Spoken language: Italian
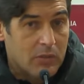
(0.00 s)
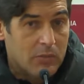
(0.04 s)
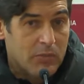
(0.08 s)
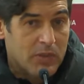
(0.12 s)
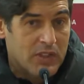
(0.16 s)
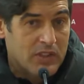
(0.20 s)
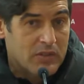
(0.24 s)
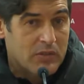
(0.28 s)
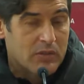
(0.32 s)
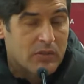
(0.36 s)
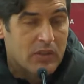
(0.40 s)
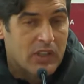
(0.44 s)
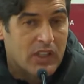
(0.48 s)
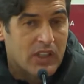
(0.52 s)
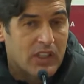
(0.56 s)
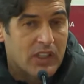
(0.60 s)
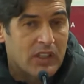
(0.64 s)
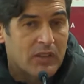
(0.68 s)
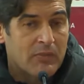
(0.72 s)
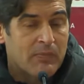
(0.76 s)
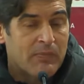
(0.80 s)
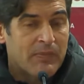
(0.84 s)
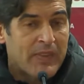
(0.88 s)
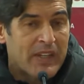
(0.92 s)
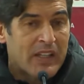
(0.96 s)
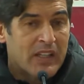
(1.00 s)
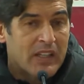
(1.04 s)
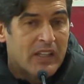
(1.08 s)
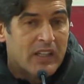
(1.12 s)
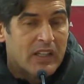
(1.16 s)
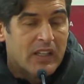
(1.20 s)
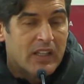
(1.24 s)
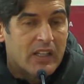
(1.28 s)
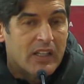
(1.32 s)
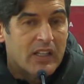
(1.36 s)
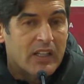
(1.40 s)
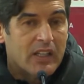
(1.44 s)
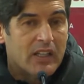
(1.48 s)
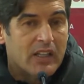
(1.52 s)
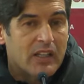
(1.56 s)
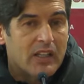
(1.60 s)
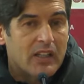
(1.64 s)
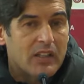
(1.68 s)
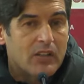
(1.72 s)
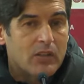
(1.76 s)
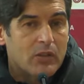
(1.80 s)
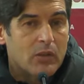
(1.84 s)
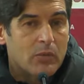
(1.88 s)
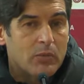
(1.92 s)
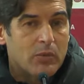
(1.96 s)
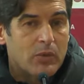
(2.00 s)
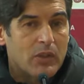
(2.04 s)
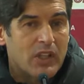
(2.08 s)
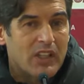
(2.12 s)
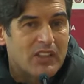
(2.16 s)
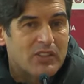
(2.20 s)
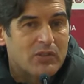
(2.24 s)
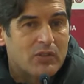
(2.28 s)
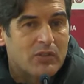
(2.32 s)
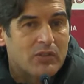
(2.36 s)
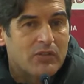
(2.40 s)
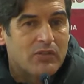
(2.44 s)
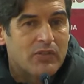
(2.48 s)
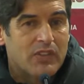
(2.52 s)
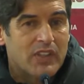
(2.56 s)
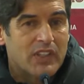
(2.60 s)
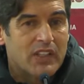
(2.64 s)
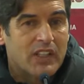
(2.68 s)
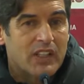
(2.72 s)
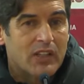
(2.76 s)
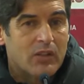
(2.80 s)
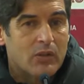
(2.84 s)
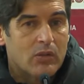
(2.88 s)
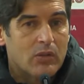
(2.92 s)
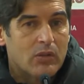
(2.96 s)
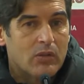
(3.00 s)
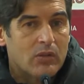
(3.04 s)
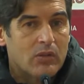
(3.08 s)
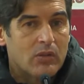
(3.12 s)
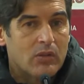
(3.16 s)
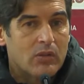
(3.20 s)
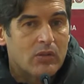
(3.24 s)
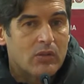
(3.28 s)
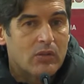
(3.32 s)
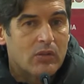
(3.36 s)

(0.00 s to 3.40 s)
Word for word: Penso che eh, dopo la sconfitta con,